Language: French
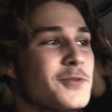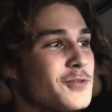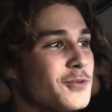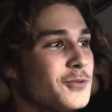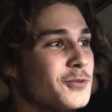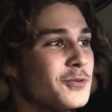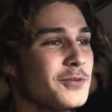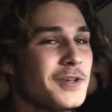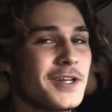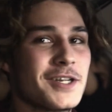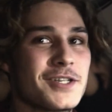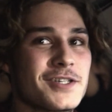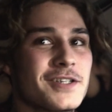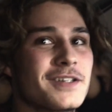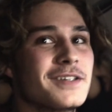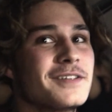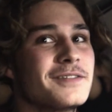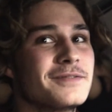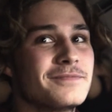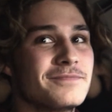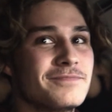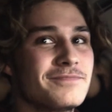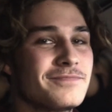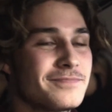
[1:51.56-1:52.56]
sur le tournage.
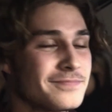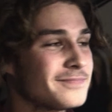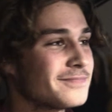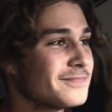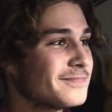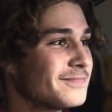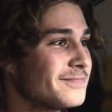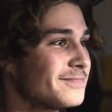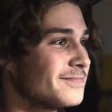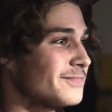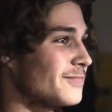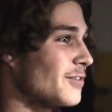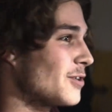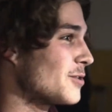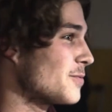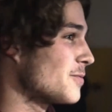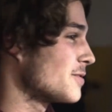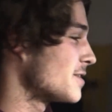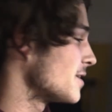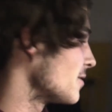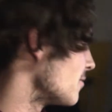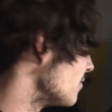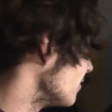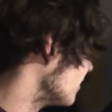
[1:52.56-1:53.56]
Franchement,
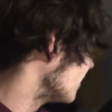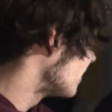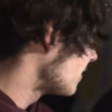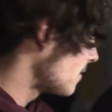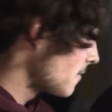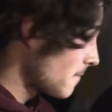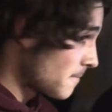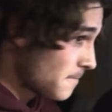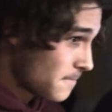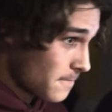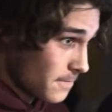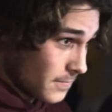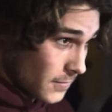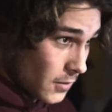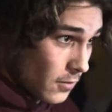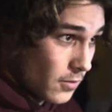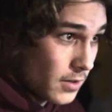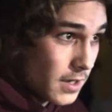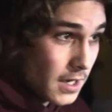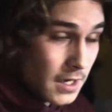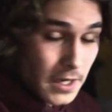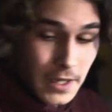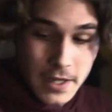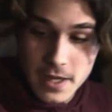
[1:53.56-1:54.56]
c'est cool. Ok, les